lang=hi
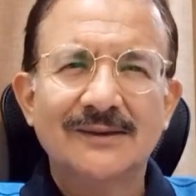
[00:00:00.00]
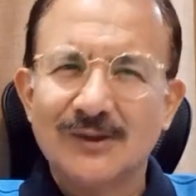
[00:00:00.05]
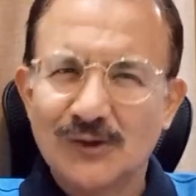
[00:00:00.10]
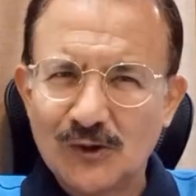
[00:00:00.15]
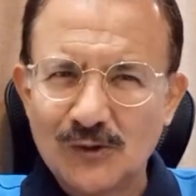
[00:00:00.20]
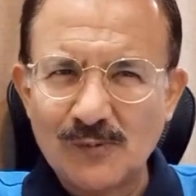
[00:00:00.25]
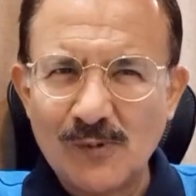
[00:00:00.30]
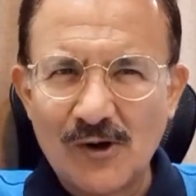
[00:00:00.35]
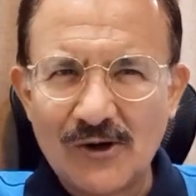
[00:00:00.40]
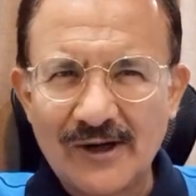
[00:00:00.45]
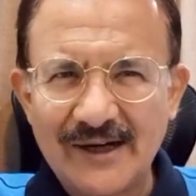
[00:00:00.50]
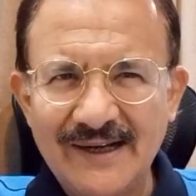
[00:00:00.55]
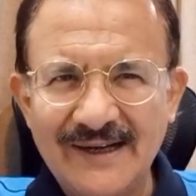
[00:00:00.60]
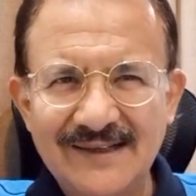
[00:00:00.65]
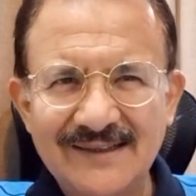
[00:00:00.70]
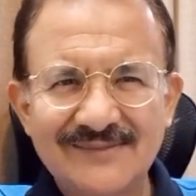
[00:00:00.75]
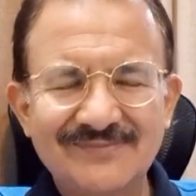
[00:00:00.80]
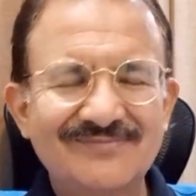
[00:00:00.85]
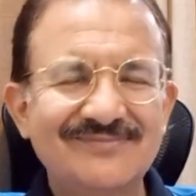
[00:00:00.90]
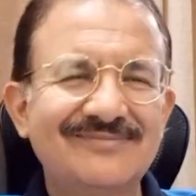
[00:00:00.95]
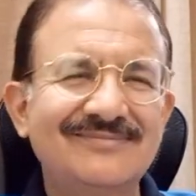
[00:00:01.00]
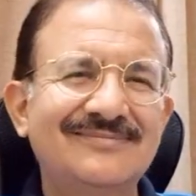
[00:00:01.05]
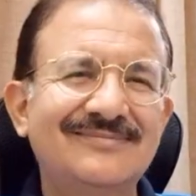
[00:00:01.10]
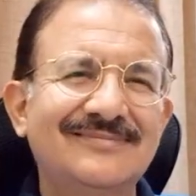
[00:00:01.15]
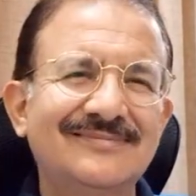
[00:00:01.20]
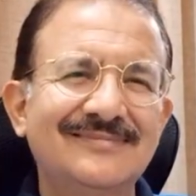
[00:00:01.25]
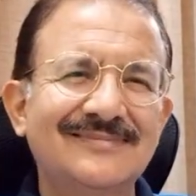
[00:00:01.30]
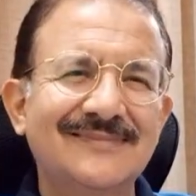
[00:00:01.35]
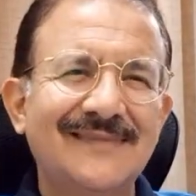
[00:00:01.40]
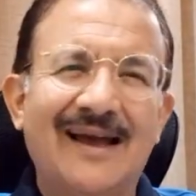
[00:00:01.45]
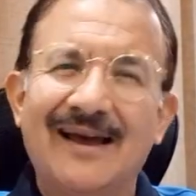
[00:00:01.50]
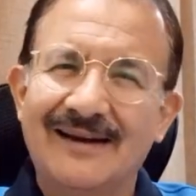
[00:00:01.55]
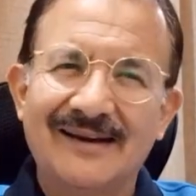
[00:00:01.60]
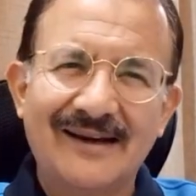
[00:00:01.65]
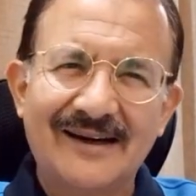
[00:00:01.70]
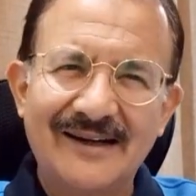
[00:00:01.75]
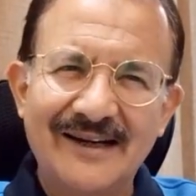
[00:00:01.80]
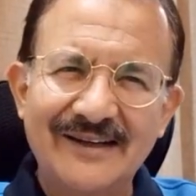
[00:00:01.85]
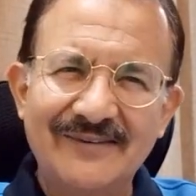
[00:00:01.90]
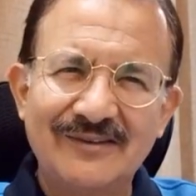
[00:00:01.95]
गुड मॉर्निंग
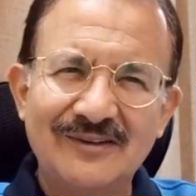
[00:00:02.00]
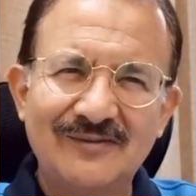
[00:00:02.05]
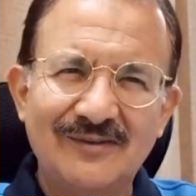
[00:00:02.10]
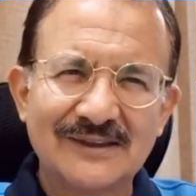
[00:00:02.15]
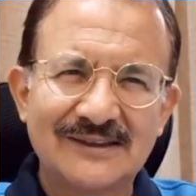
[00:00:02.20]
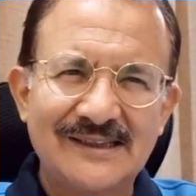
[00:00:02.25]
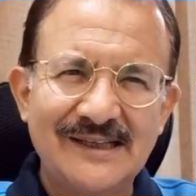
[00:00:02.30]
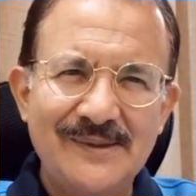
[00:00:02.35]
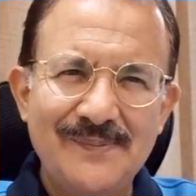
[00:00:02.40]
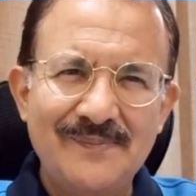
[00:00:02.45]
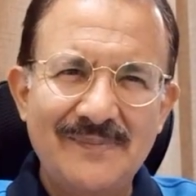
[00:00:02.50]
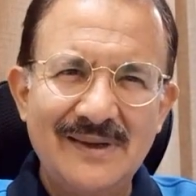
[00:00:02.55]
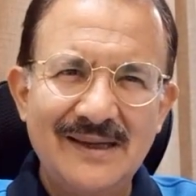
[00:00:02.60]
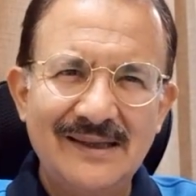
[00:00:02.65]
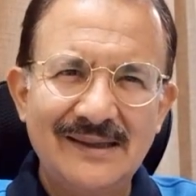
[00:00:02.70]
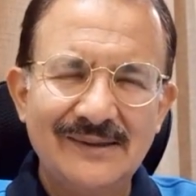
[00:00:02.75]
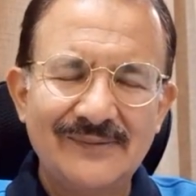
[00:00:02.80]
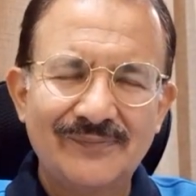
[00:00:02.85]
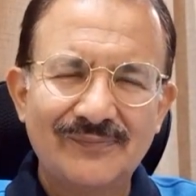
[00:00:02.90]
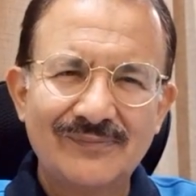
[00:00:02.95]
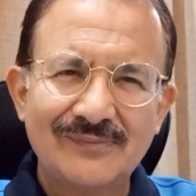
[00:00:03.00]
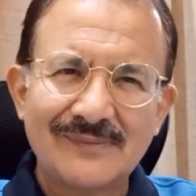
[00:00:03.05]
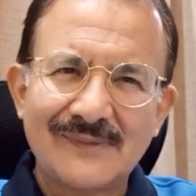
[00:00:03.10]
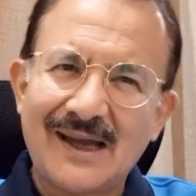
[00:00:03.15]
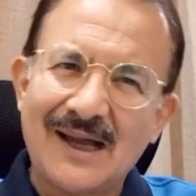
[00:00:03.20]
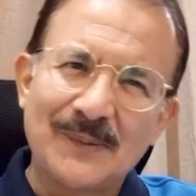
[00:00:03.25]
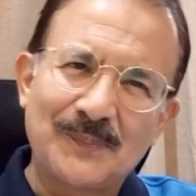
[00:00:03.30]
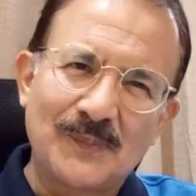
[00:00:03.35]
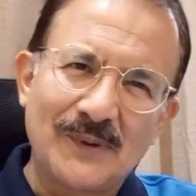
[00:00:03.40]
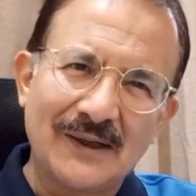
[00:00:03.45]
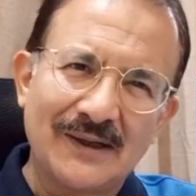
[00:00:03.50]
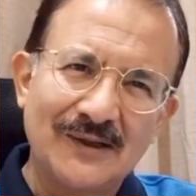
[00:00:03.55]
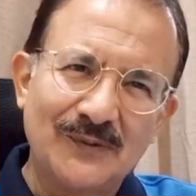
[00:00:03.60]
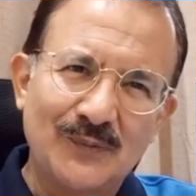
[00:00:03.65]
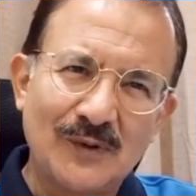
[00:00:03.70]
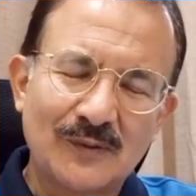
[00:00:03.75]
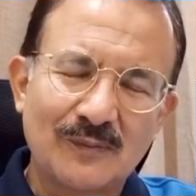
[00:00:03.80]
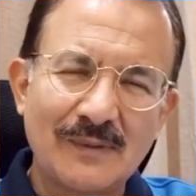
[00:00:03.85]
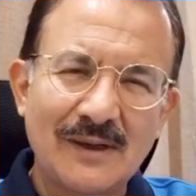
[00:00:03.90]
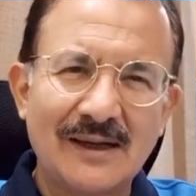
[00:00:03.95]
लर्निंग विद वसीम में आपकी
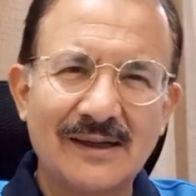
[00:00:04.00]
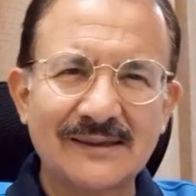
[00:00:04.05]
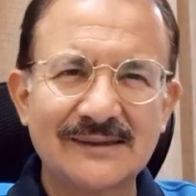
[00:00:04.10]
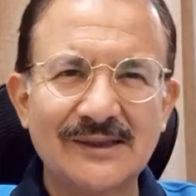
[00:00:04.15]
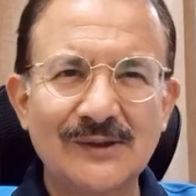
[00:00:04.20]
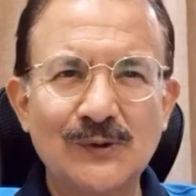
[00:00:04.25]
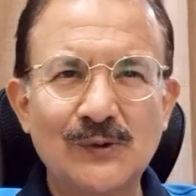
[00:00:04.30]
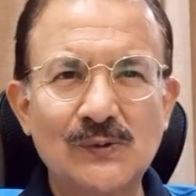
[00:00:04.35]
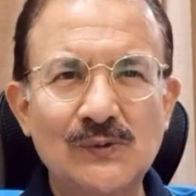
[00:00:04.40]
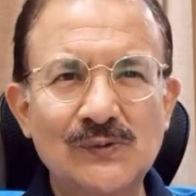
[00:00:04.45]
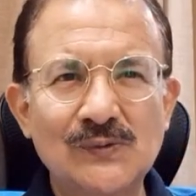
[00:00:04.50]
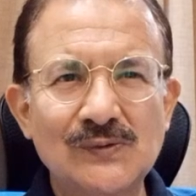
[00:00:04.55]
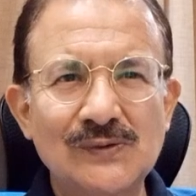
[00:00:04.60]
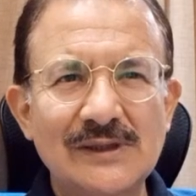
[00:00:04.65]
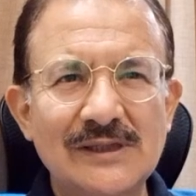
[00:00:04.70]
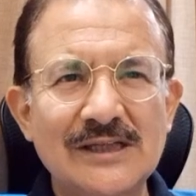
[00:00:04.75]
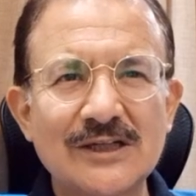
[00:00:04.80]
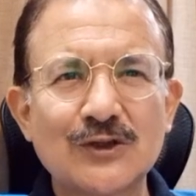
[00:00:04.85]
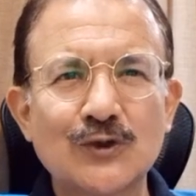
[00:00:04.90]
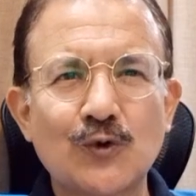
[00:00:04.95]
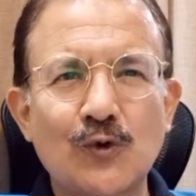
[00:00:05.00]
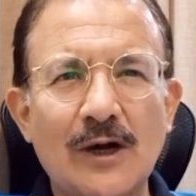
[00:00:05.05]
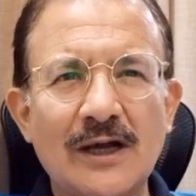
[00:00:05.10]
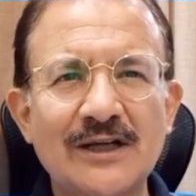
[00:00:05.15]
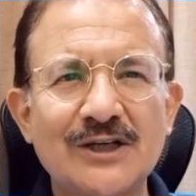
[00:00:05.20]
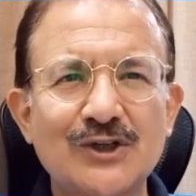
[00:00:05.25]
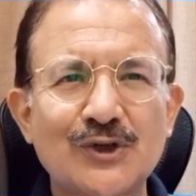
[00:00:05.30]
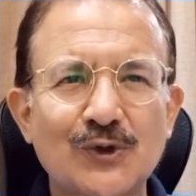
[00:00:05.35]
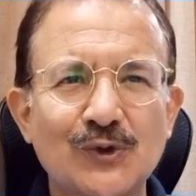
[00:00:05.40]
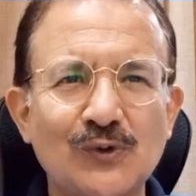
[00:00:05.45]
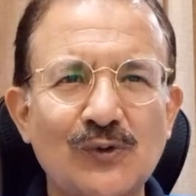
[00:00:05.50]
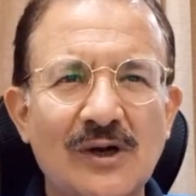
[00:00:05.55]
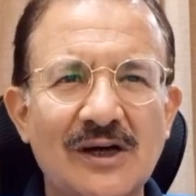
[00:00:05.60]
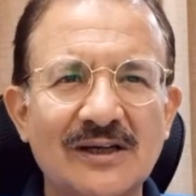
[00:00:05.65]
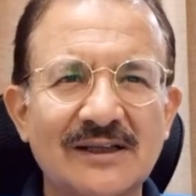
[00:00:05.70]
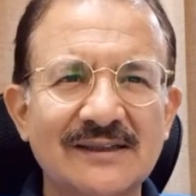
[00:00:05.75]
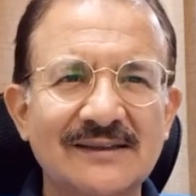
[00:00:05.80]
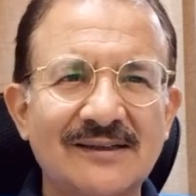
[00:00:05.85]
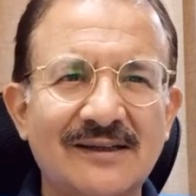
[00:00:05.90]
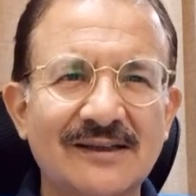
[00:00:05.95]
खिदमत में हाजिर हूँ इस ख्वाहिश और दुआ
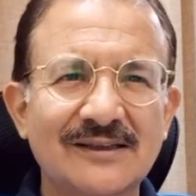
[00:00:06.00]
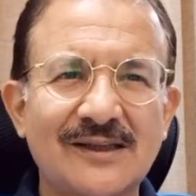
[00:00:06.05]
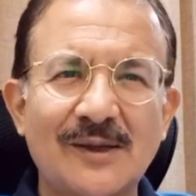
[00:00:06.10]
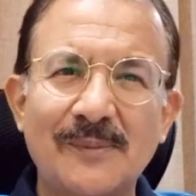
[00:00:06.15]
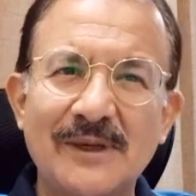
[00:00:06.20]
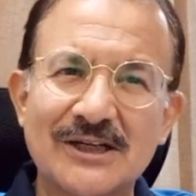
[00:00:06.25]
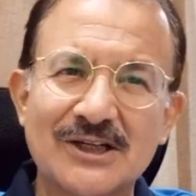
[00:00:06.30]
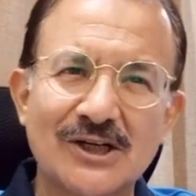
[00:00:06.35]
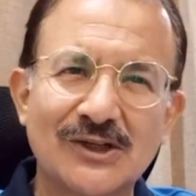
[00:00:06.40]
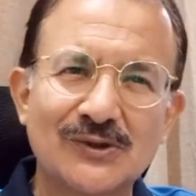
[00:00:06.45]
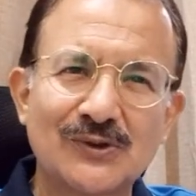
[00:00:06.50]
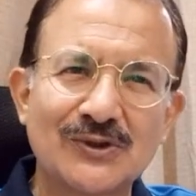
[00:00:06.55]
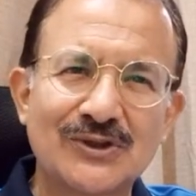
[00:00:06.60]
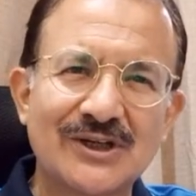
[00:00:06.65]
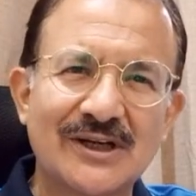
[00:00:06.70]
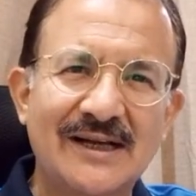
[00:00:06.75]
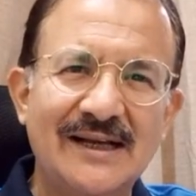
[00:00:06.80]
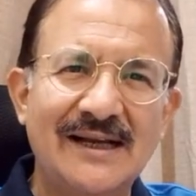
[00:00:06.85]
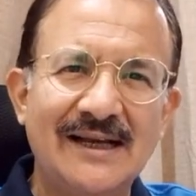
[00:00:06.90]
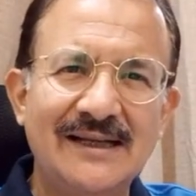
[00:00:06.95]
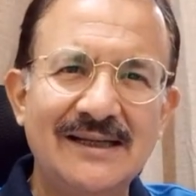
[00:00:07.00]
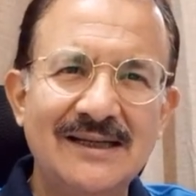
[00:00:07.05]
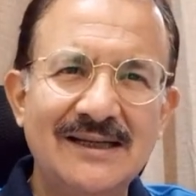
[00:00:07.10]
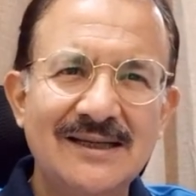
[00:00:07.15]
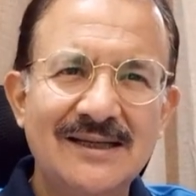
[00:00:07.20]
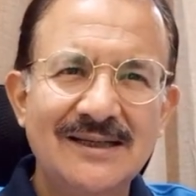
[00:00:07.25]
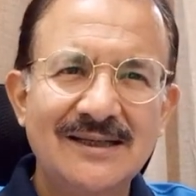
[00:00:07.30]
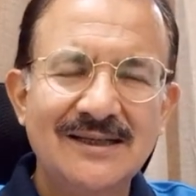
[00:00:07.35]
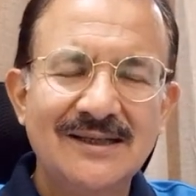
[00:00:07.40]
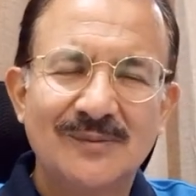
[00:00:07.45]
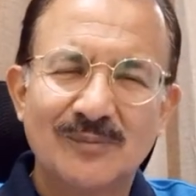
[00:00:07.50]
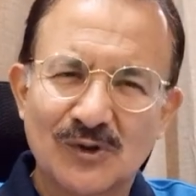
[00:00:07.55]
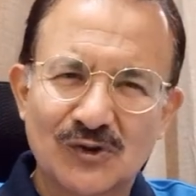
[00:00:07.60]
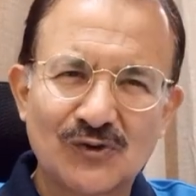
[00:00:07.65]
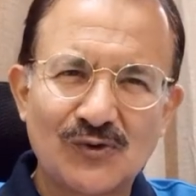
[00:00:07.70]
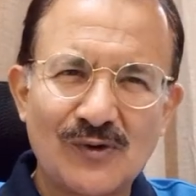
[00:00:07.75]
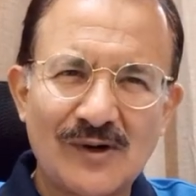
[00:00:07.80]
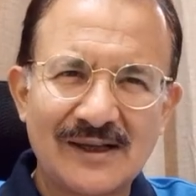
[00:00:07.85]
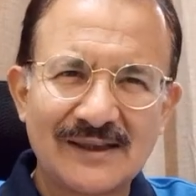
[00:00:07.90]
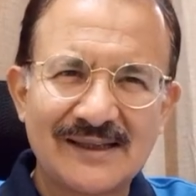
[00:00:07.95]
के साथ हमेशा खुश रहें
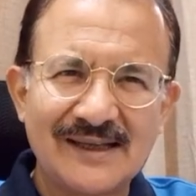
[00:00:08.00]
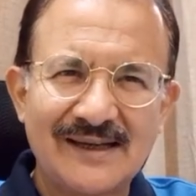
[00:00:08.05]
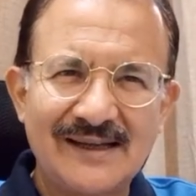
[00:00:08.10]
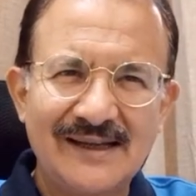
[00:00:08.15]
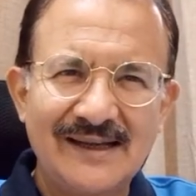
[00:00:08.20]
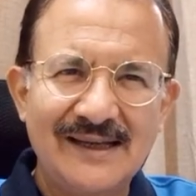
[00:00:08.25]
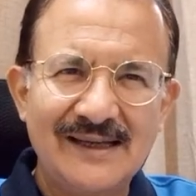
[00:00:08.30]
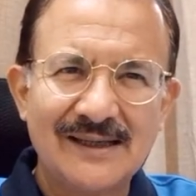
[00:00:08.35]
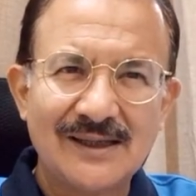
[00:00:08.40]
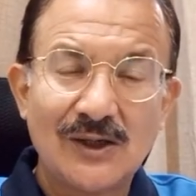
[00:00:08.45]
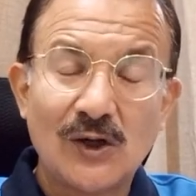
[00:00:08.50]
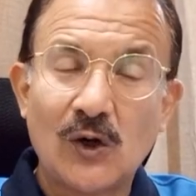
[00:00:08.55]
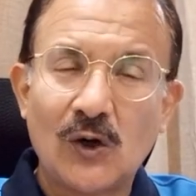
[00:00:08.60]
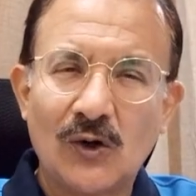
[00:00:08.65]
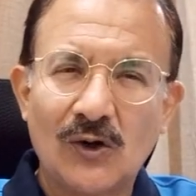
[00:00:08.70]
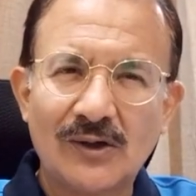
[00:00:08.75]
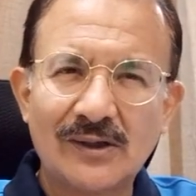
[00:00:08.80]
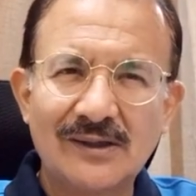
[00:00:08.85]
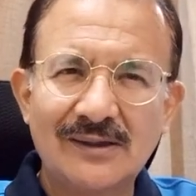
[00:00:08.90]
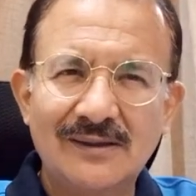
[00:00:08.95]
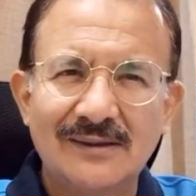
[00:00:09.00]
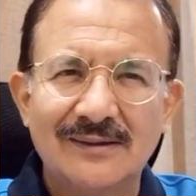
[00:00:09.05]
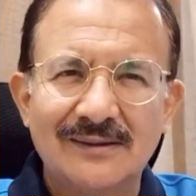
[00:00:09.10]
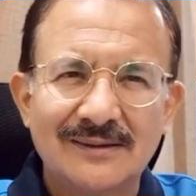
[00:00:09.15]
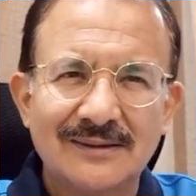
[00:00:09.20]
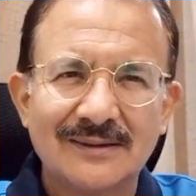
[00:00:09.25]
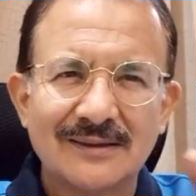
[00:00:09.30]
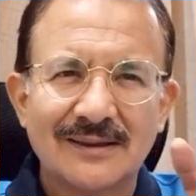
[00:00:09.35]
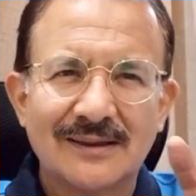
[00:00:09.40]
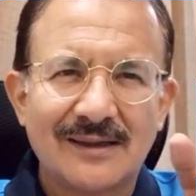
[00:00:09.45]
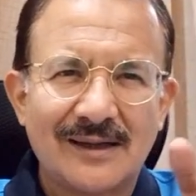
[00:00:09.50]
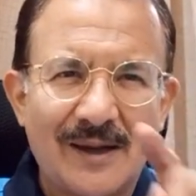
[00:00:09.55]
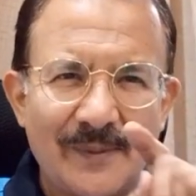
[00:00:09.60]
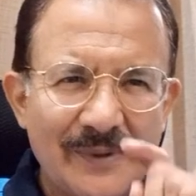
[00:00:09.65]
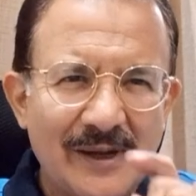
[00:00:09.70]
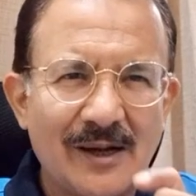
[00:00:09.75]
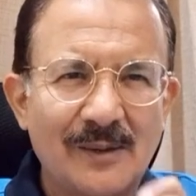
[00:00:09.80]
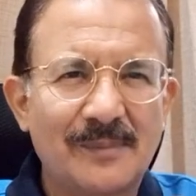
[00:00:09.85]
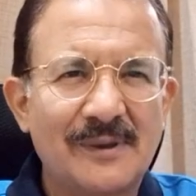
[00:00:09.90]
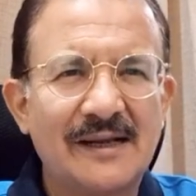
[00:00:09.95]
मुस्कुराते रहें और
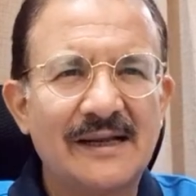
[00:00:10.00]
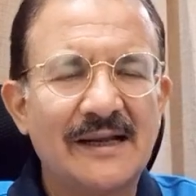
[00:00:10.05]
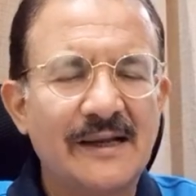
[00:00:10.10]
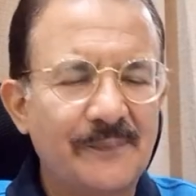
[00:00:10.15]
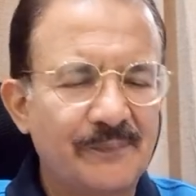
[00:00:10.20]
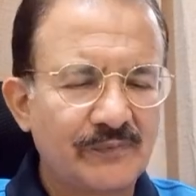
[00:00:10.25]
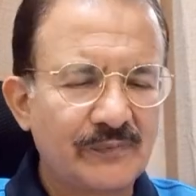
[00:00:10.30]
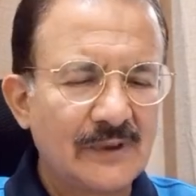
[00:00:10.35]
कामयाब रहें